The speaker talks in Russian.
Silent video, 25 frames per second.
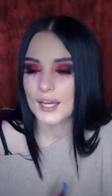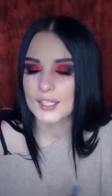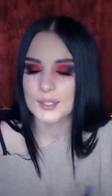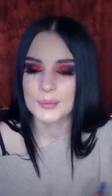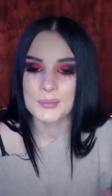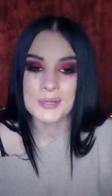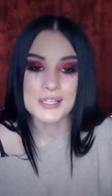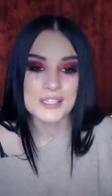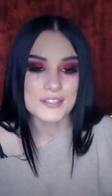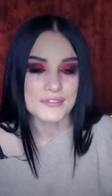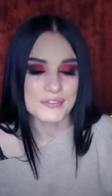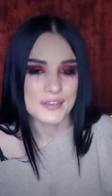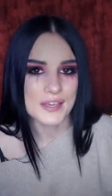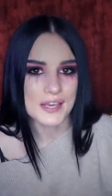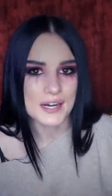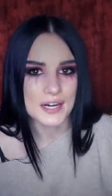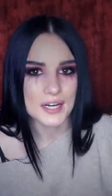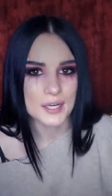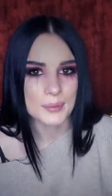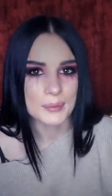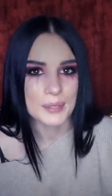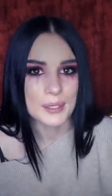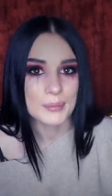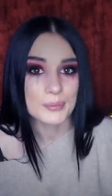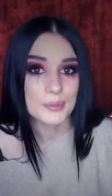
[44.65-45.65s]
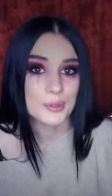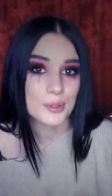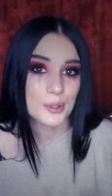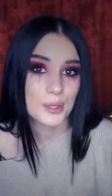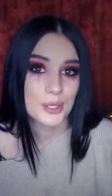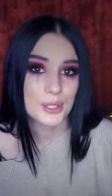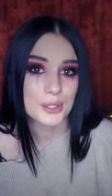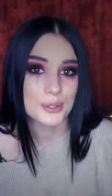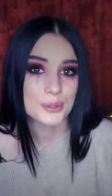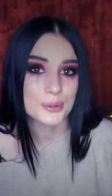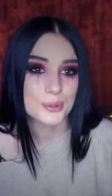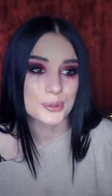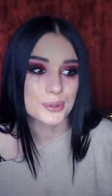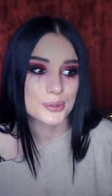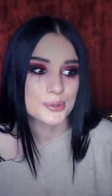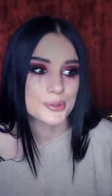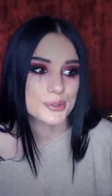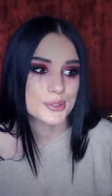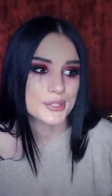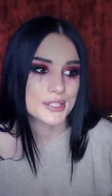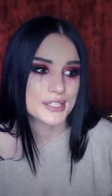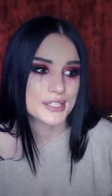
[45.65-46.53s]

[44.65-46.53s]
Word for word: атмосферу сферы к моему ролику,